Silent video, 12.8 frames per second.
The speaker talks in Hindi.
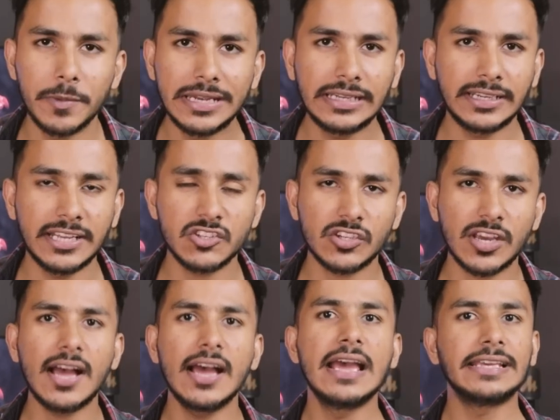ओपनिंग टेस्ट
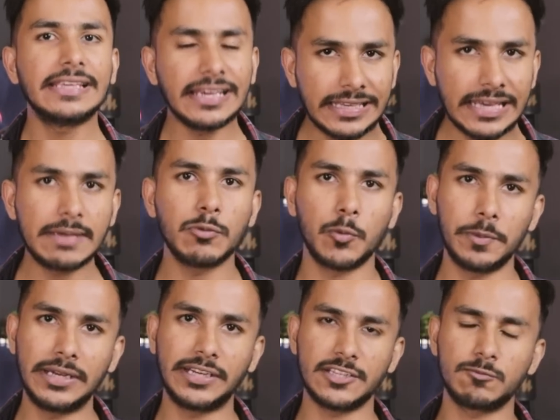का या गेम
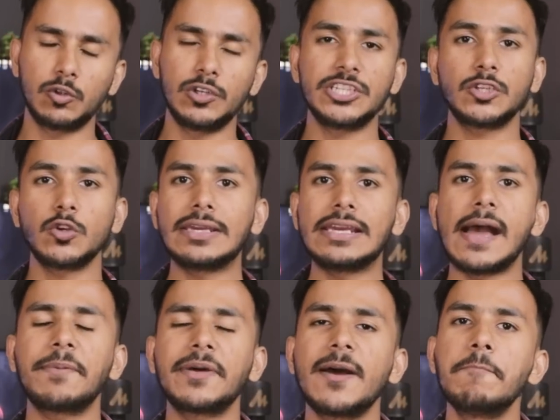ओपनिंग टेस्ट बोल लीजिए क्योंकि
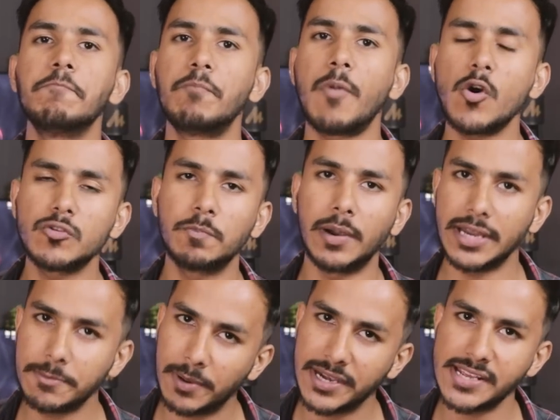यहाँ पर हम बहुत
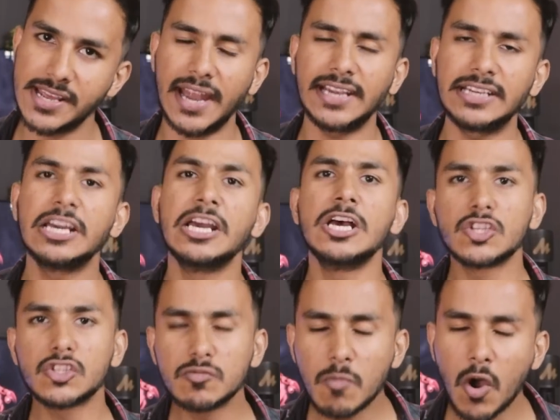बड़ी बड़ी एंड
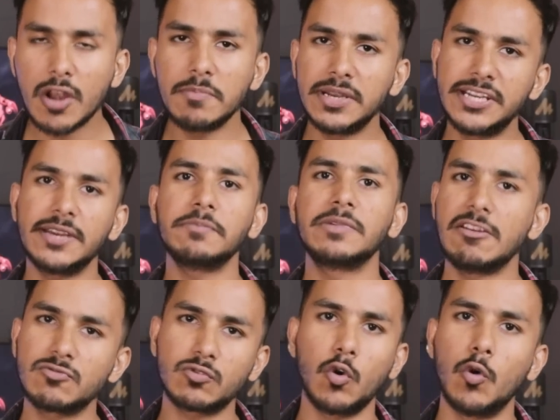स्मॉल मीडियम
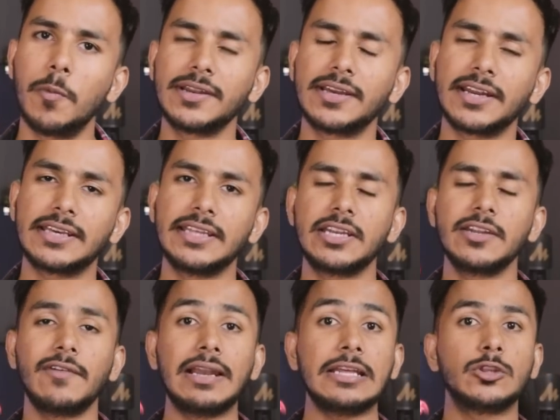गेम्स ओपन करके
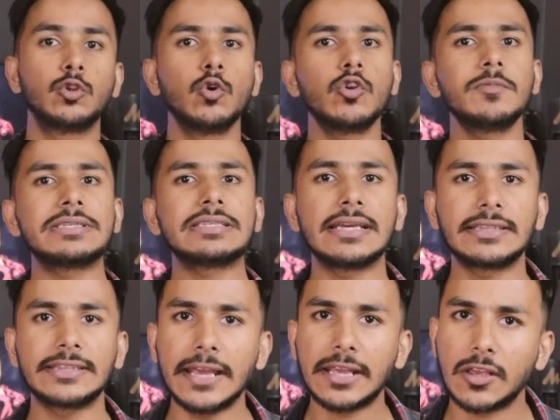देखने वाले दोनों में से
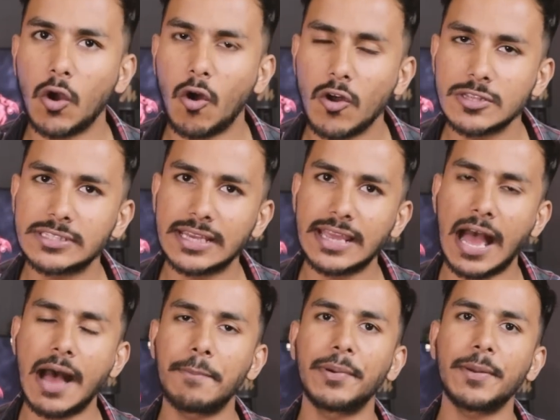देखते हैं कौन सा
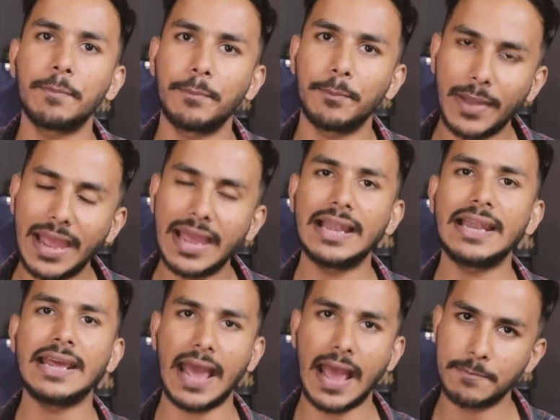यहाँ पर
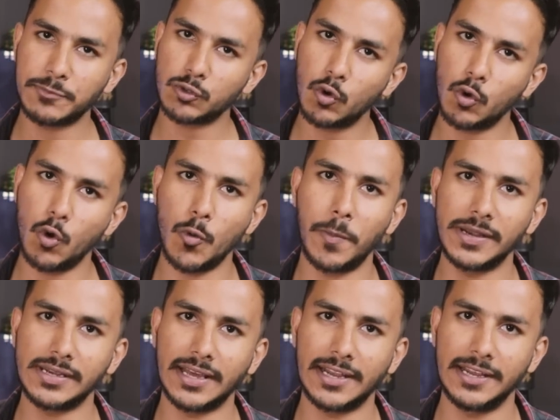पहले एप्स को
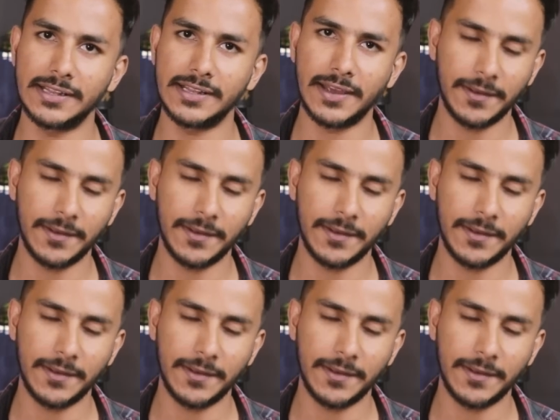ओपन कर लेता